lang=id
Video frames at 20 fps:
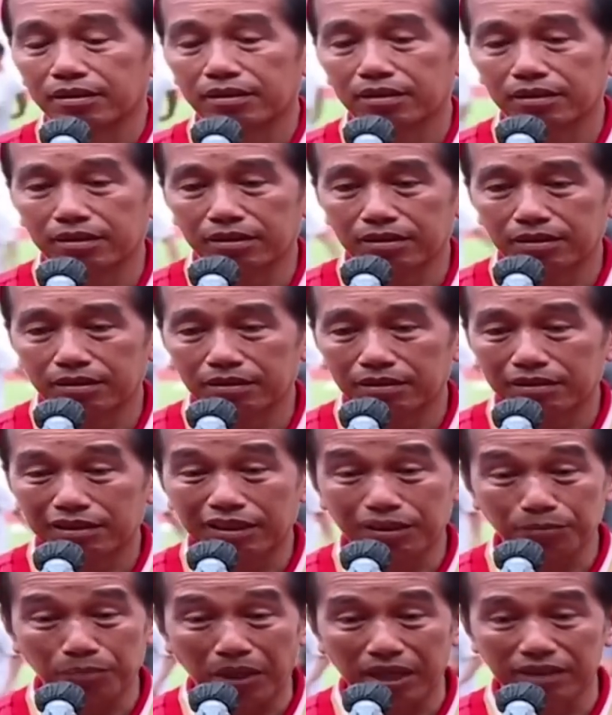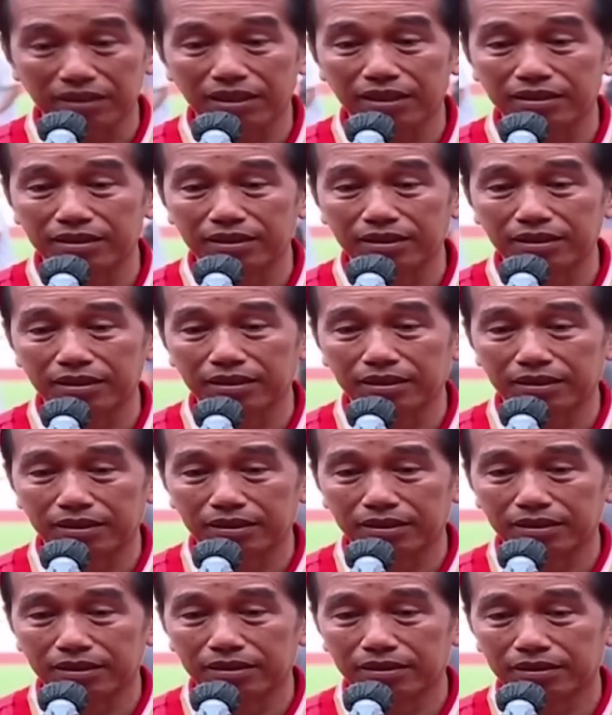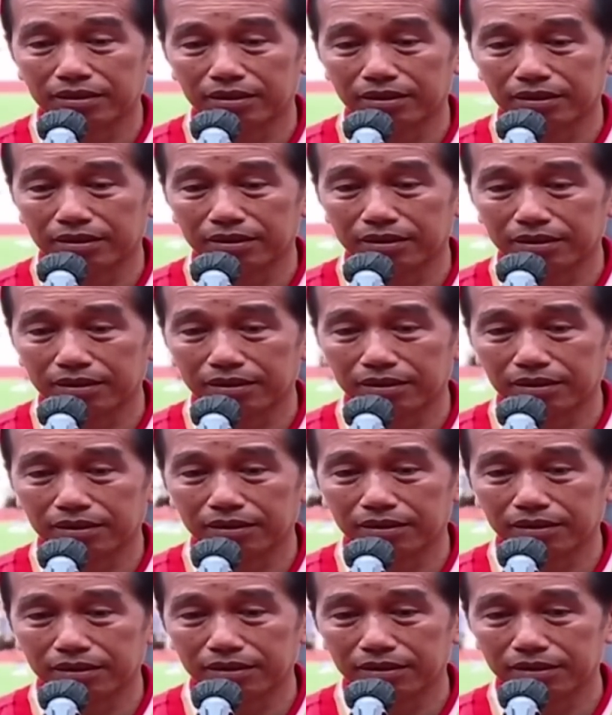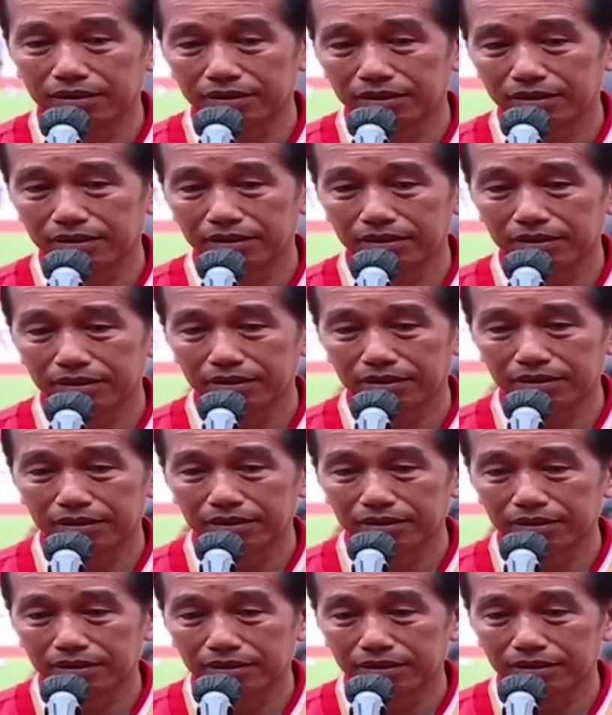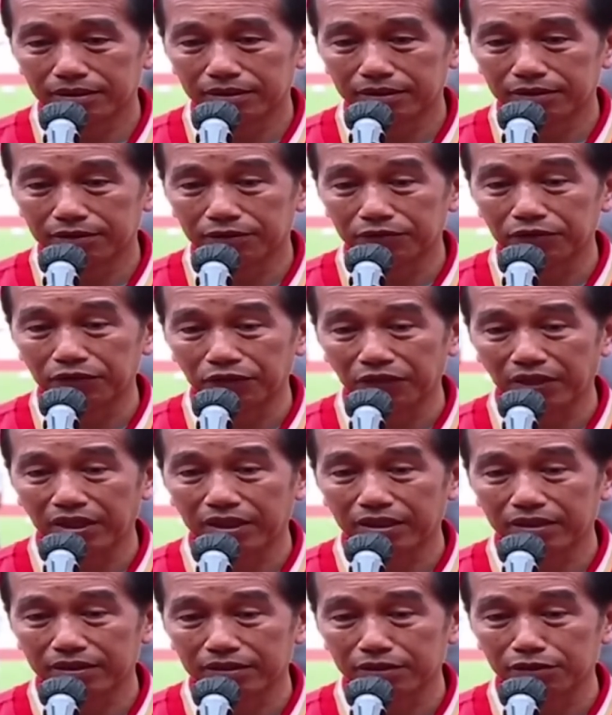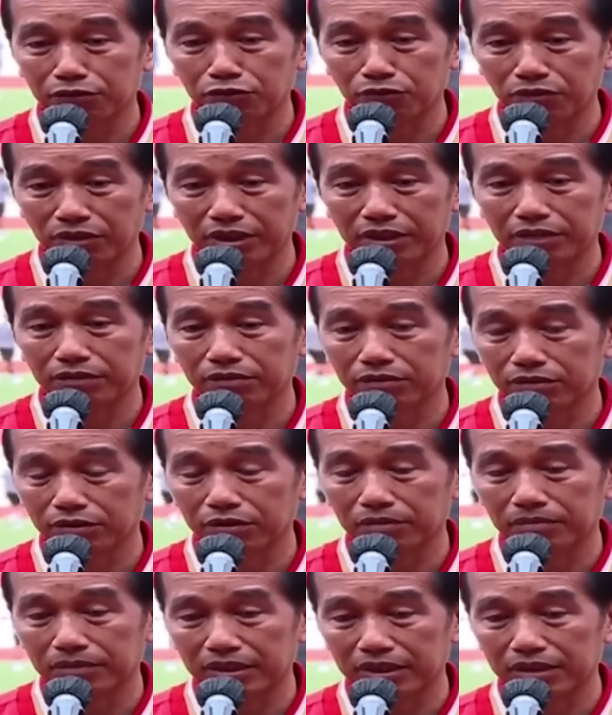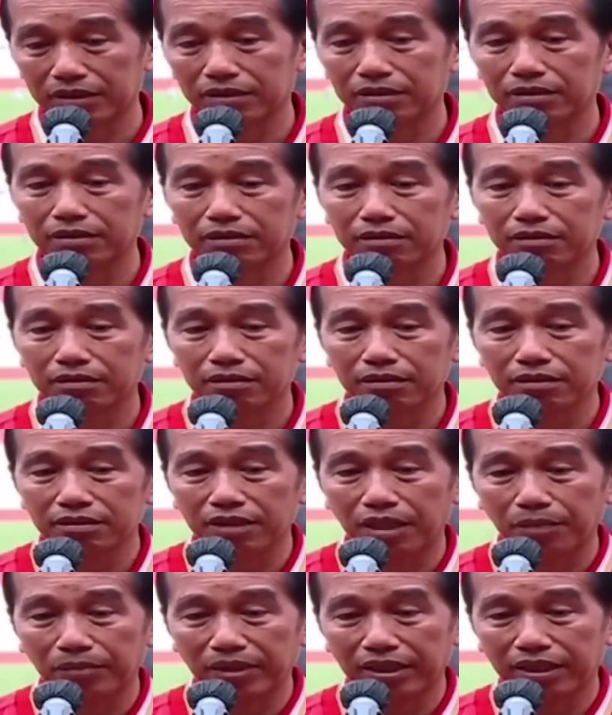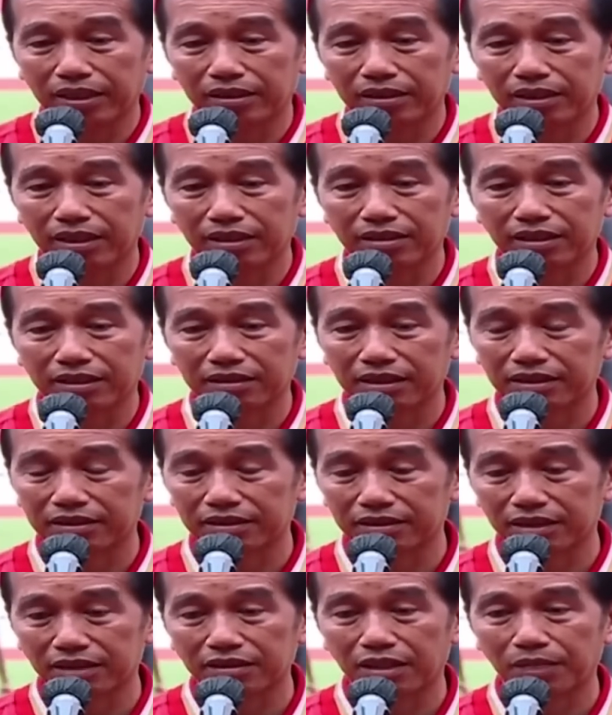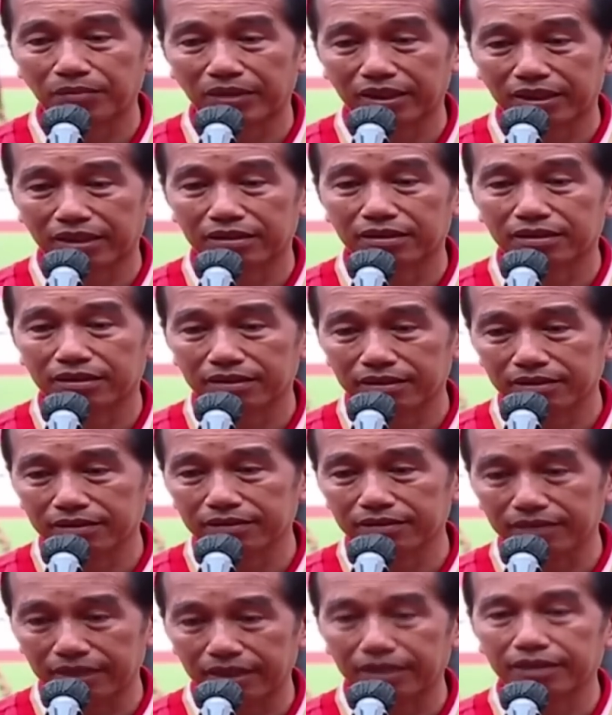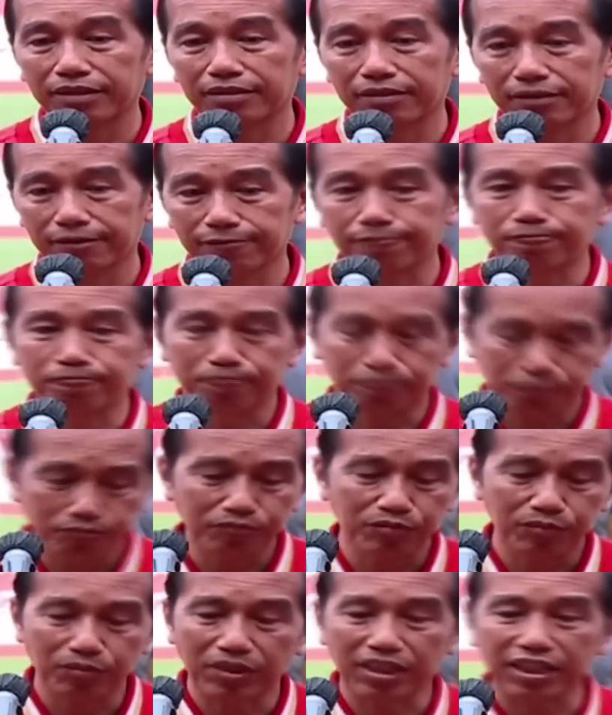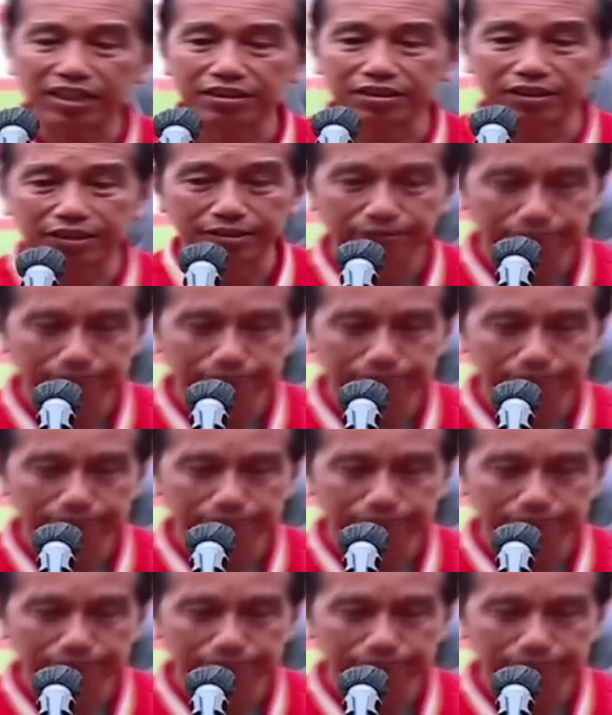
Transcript: eh, terbang lagi ke eh, FIFA ke Zurich untuk menyampaikan hal yang tadi saya sampaikan. Ya, terima kasih.